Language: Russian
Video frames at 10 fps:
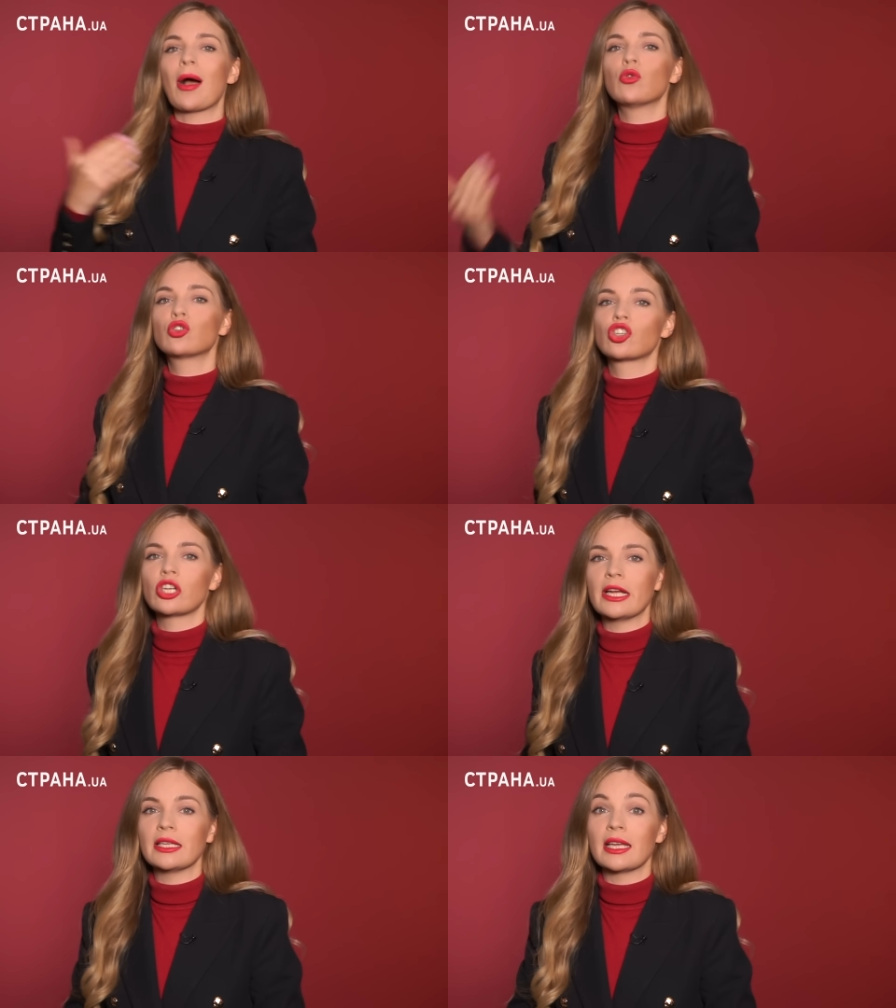
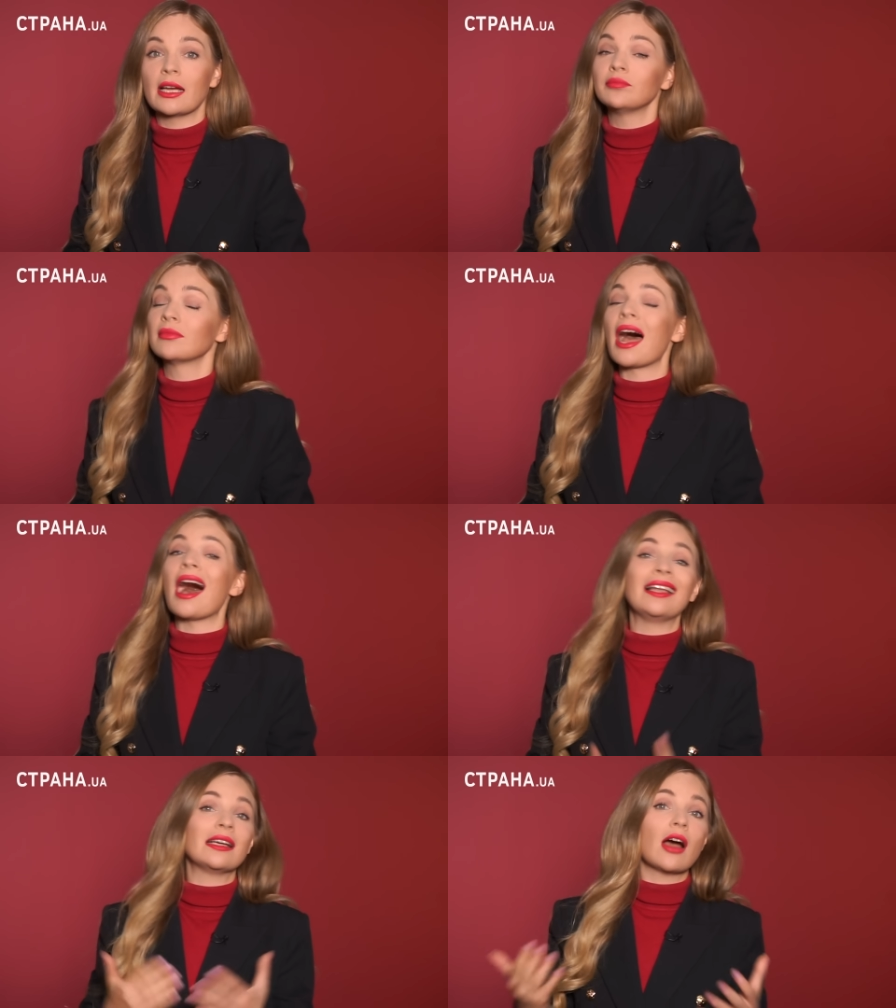покушение –
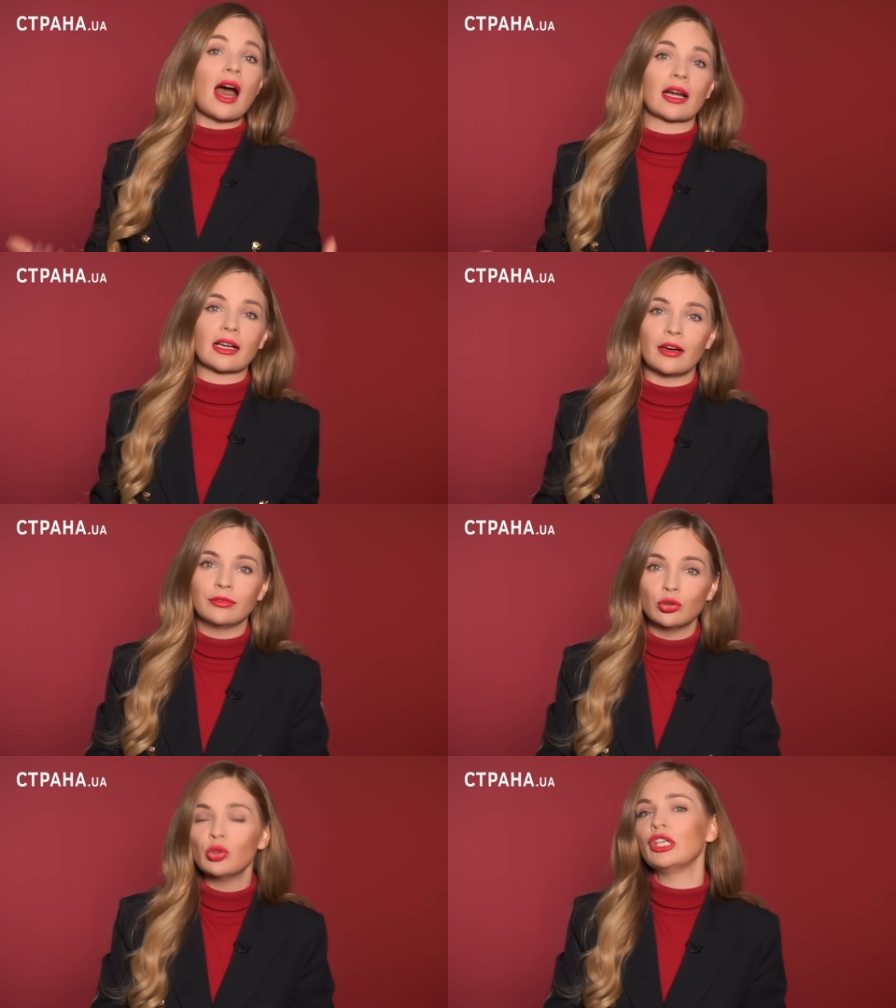олигархов,
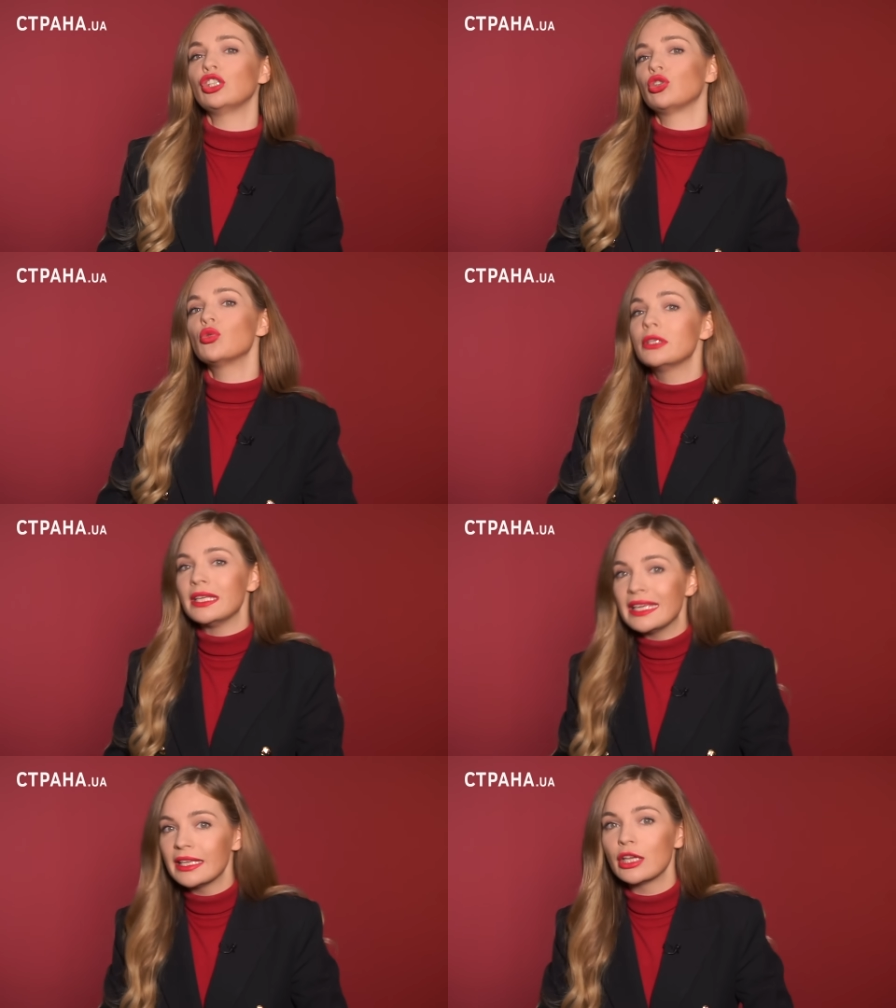ну и
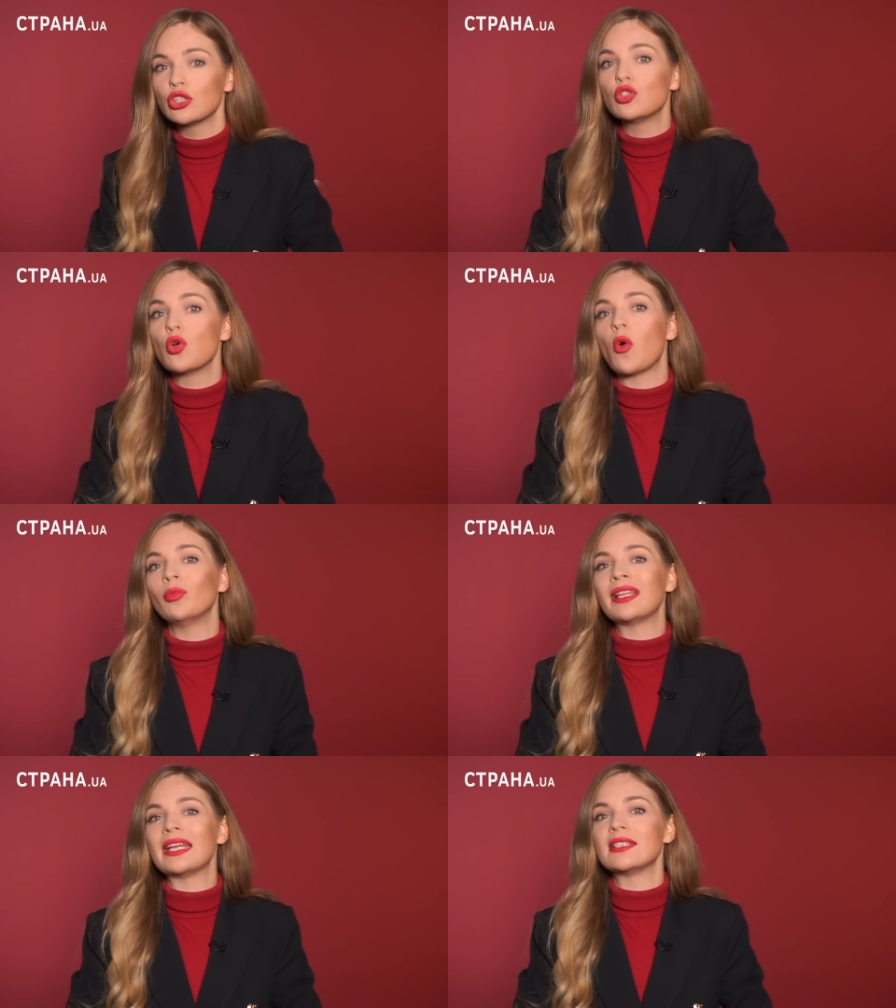другие
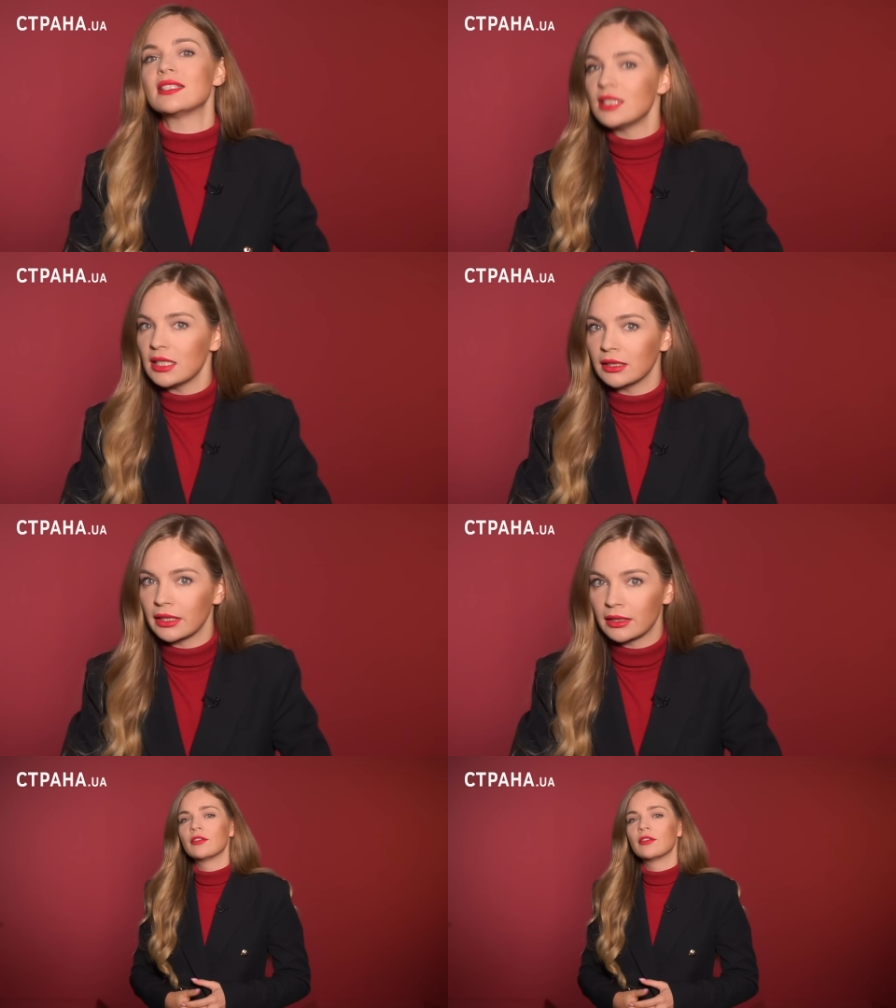темные силы.